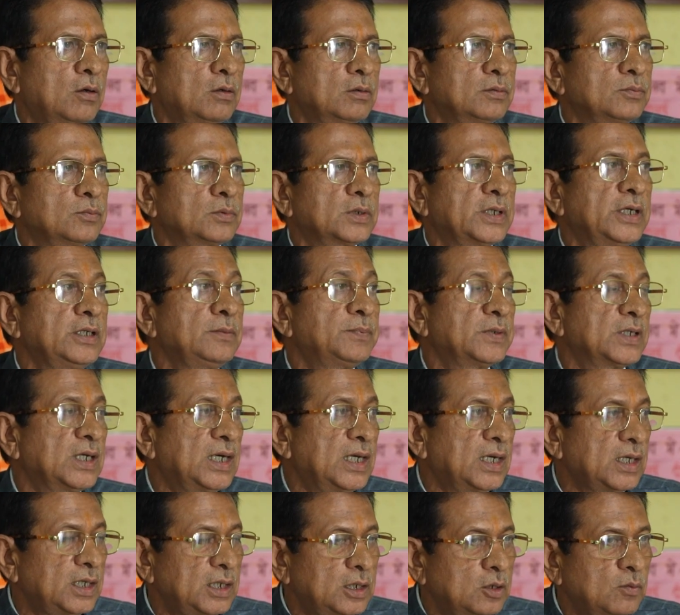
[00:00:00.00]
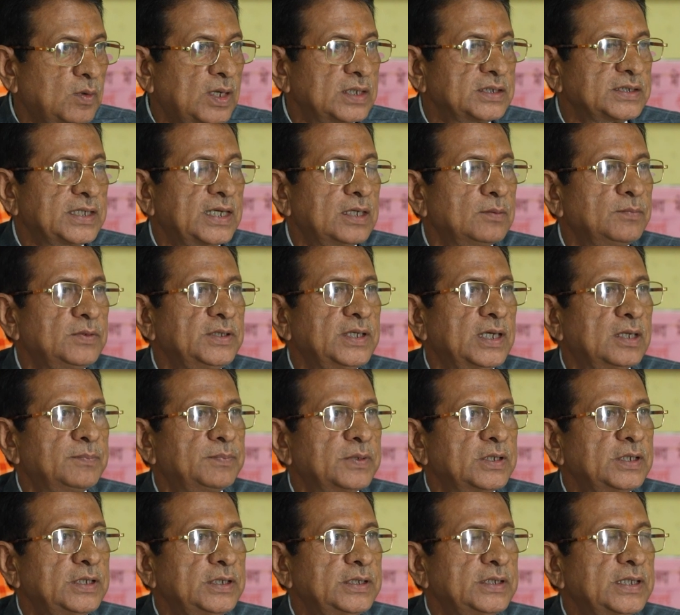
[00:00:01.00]
और कई प्रकार के नवाचार भी यहाँ
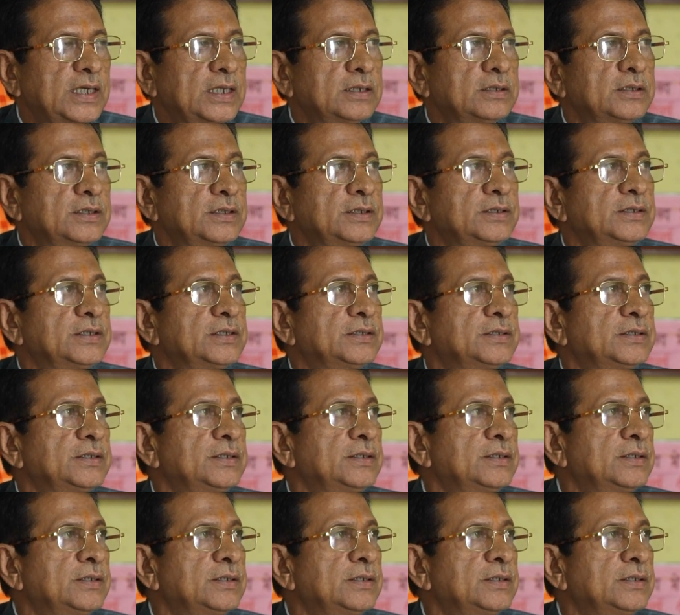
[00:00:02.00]
पर किए जाते हैं जैसे